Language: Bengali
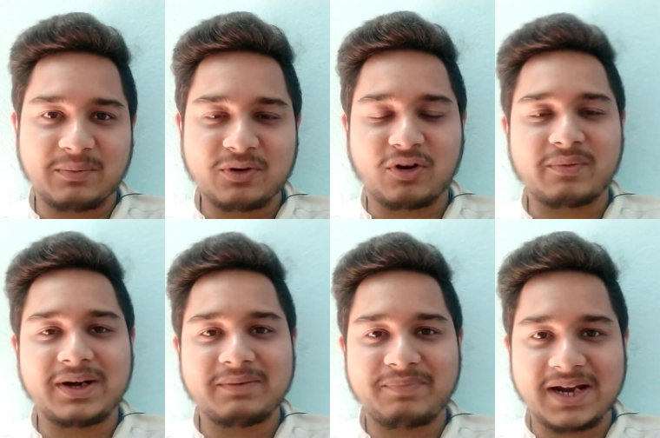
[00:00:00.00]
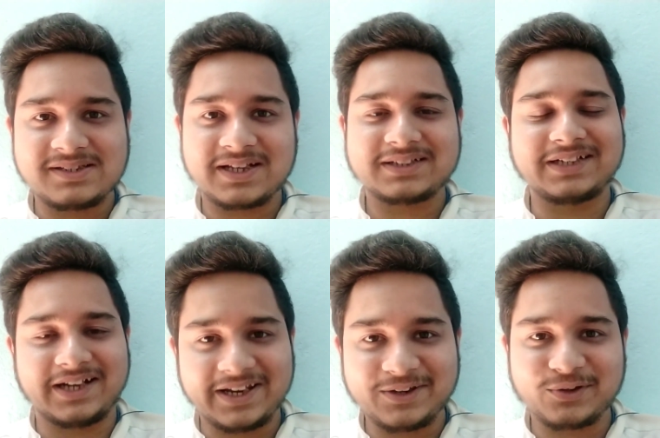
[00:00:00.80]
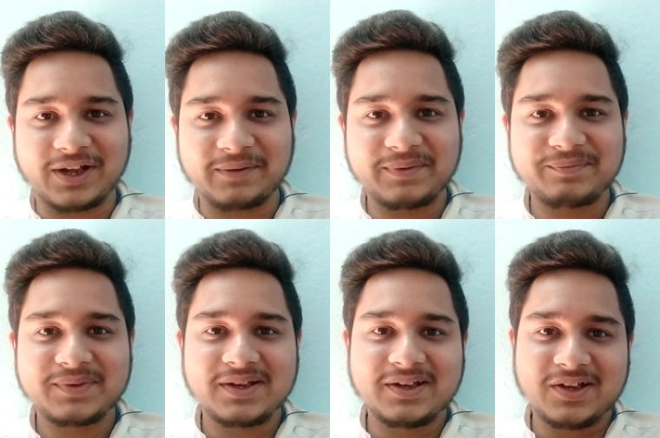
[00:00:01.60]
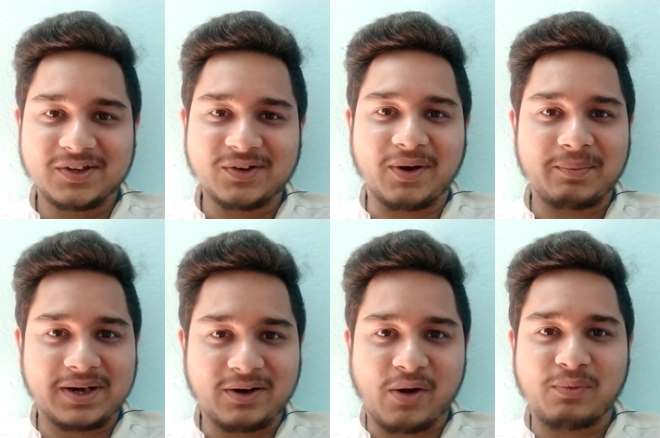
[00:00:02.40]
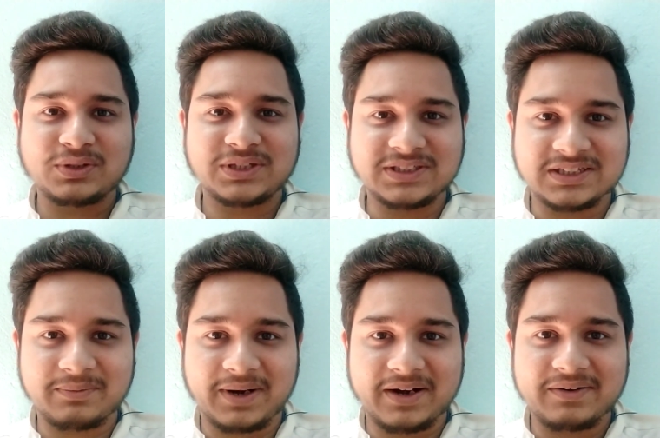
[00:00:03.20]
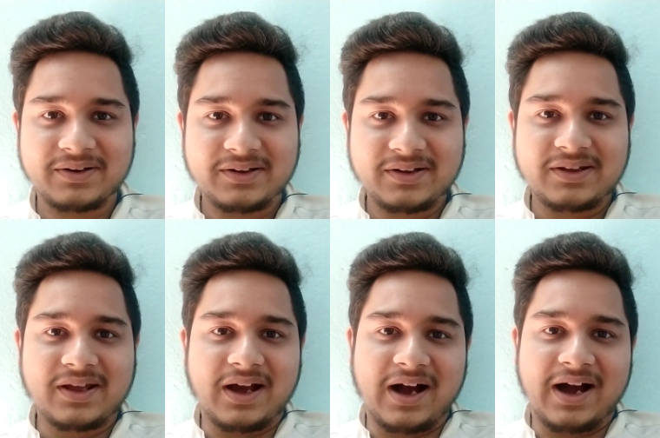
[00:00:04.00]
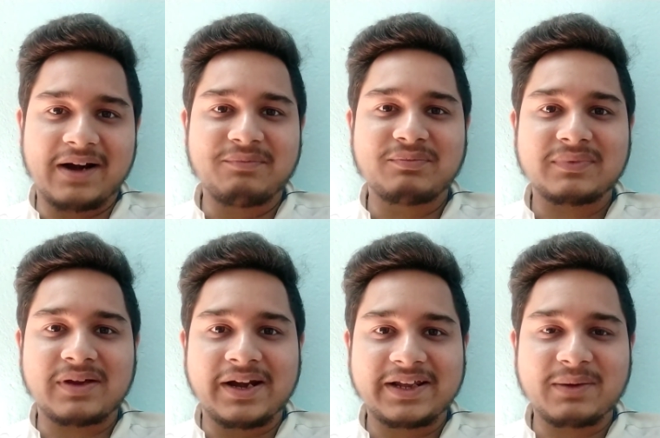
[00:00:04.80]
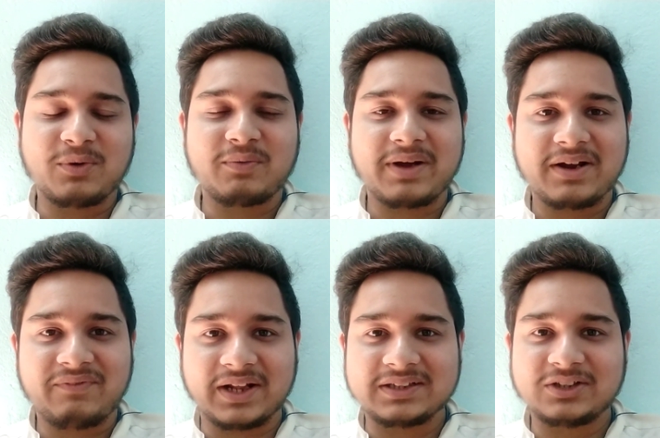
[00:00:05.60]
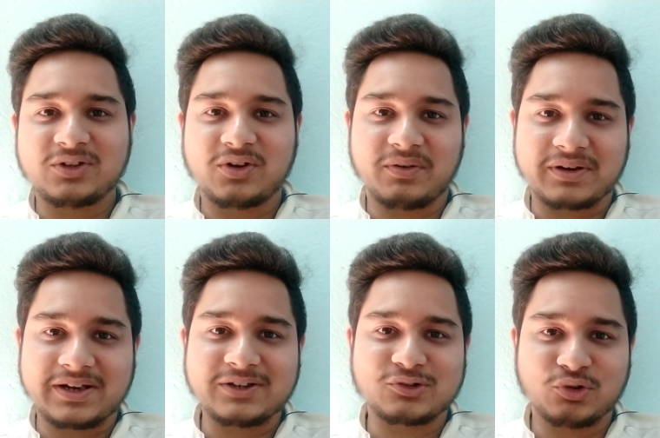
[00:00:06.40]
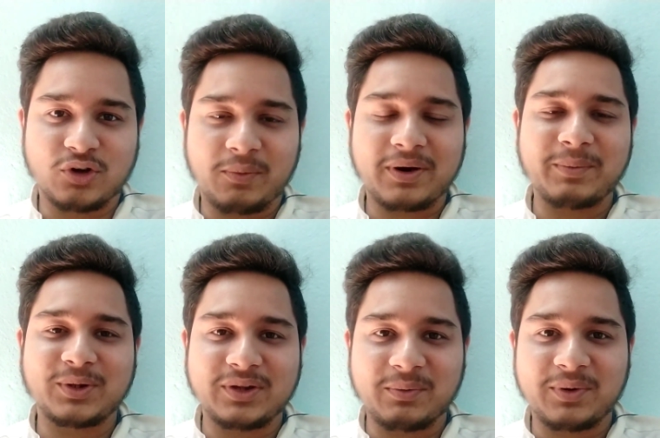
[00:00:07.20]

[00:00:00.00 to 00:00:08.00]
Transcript: যেমন নর্মাল প্রাইস থাকে সেটাই কিন্তু থাকবে তো আপনারা অবশ্যই যেতে পারেন আর এটিকে মন বাগান ফ্যানদের জন্য কিছু সুখবর আমি